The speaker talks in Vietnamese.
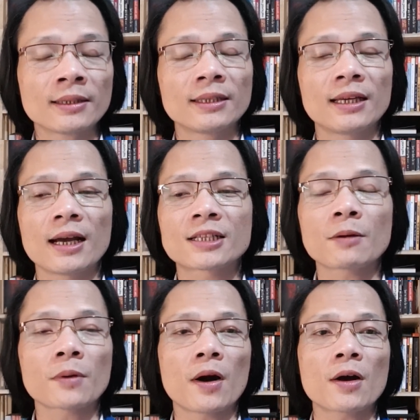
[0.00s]
Thế thì ở
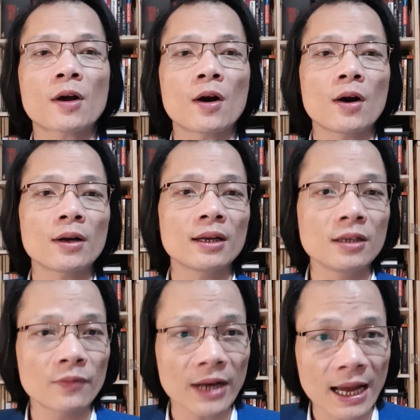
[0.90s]
trong đó có đất
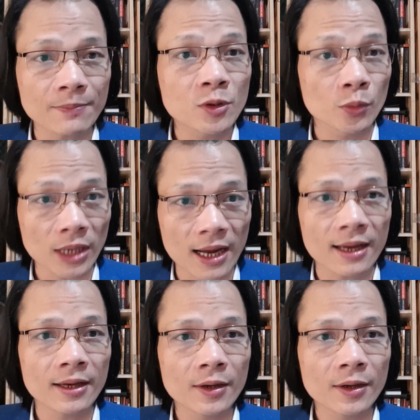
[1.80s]
nước Việt Nam chúng ta